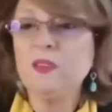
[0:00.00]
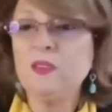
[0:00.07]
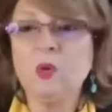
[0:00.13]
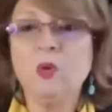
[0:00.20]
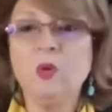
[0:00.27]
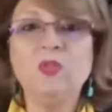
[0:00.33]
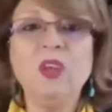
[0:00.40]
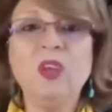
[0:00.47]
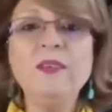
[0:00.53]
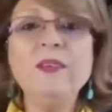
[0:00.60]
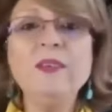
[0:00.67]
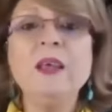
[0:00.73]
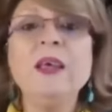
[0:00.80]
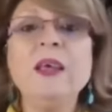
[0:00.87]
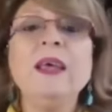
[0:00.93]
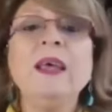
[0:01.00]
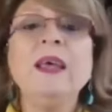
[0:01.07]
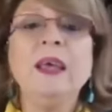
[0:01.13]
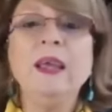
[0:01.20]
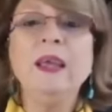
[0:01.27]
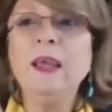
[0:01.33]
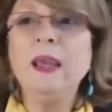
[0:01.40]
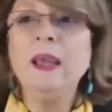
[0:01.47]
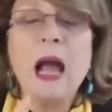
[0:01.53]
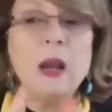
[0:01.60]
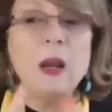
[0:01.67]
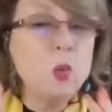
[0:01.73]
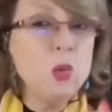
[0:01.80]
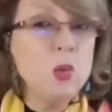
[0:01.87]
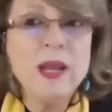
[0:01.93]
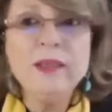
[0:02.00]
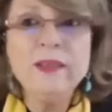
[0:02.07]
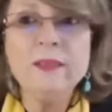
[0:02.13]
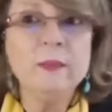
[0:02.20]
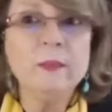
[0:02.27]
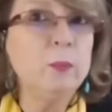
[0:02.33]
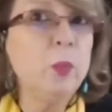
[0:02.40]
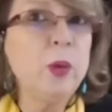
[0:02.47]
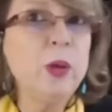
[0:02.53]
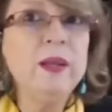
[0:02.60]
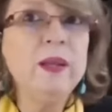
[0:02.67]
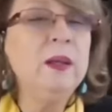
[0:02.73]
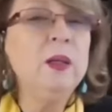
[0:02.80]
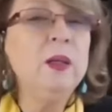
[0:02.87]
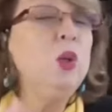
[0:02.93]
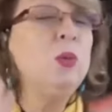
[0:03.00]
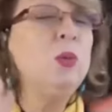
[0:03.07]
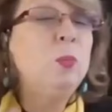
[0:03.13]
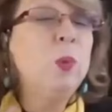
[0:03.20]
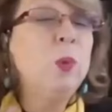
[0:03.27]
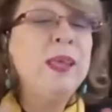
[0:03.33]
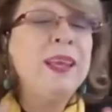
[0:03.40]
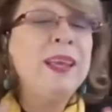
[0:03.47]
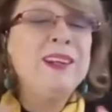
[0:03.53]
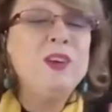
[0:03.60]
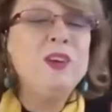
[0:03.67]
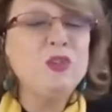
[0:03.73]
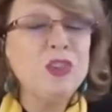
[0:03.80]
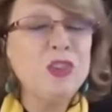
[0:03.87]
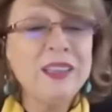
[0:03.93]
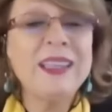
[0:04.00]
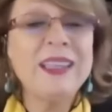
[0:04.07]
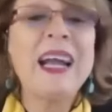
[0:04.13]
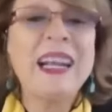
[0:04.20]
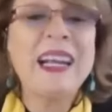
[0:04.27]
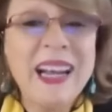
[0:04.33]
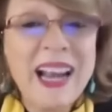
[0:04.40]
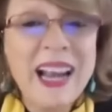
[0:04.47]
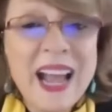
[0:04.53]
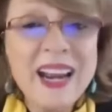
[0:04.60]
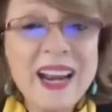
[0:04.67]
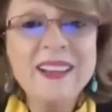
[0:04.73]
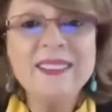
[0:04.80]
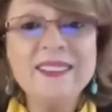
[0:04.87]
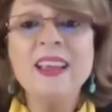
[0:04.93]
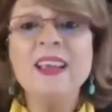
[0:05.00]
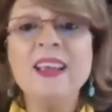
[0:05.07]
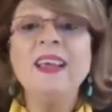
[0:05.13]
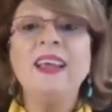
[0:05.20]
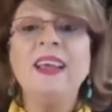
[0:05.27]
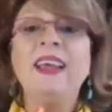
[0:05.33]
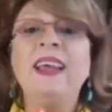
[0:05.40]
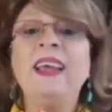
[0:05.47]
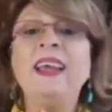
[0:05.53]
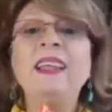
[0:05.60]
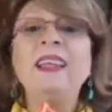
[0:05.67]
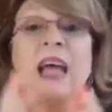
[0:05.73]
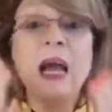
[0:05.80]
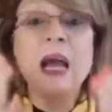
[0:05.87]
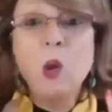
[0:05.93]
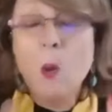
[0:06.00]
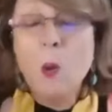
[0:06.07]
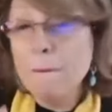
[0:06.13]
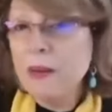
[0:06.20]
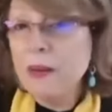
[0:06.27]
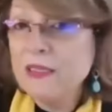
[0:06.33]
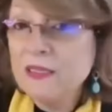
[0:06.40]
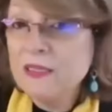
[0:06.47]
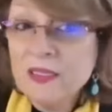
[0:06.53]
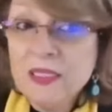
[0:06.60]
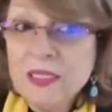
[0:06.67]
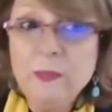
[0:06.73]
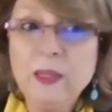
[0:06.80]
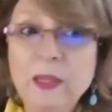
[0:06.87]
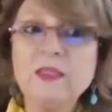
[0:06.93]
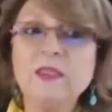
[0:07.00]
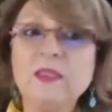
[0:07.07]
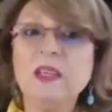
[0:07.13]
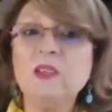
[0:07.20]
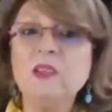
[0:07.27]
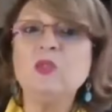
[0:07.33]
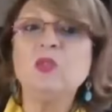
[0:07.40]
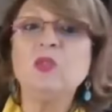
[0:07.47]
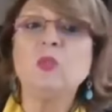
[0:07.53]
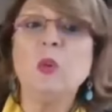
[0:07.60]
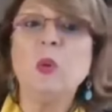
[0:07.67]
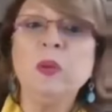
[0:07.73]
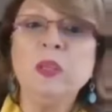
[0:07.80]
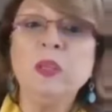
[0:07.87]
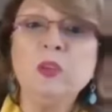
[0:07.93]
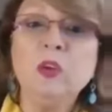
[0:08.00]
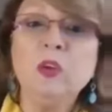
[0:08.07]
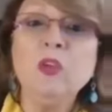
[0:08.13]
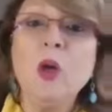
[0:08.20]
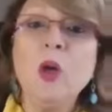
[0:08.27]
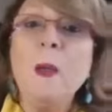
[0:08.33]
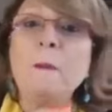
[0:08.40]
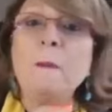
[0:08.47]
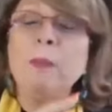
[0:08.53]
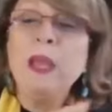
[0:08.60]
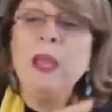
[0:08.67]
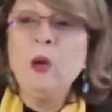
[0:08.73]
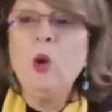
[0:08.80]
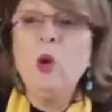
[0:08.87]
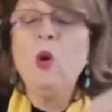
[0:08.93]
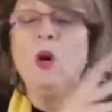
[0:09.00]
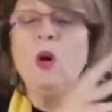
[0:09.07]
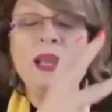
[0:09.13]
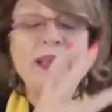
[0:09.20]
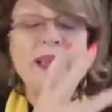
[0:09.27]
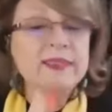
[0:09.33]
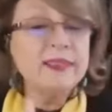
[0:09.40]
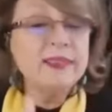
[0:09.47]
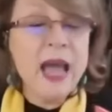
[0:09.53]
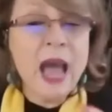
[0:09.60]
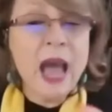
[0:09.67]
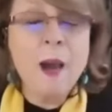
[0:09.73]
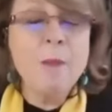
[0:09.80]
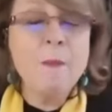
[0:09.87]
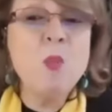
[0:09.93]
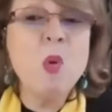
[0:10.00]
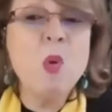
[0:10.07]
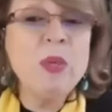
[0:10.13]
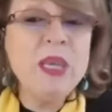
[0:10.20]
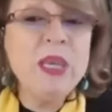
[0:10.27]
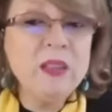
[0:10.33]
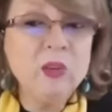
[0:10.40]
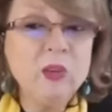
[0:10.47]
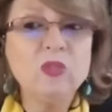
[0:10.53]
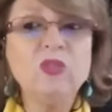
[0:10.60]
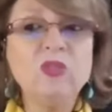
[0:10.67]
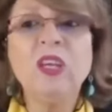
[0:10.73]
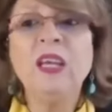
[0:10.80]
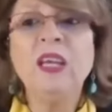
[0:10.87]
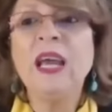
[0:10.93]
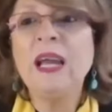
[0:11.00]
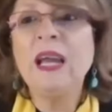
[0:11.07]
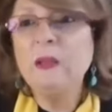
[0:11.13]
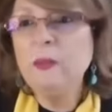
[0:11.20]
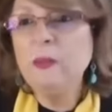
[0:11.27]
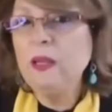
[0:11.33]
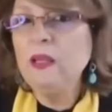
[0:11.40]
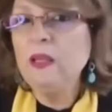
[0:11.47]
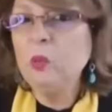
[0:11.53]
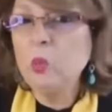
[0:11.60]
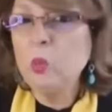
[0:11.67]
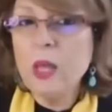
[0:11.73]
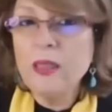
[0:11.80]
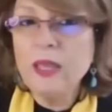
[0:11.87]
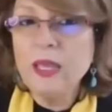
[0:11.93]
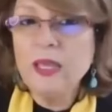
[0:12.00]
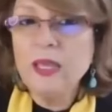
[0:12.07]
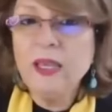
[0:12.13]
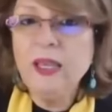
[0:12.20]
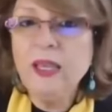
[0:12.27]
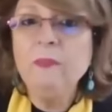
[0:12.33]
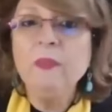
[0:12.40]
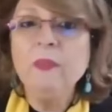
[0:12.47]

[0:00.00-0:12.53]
cosas. ¿eh? Algunas pueden, no ser tan claras eh, y tan comprensibles en estos momentos, pero está moviéndose a nivel de tu ADN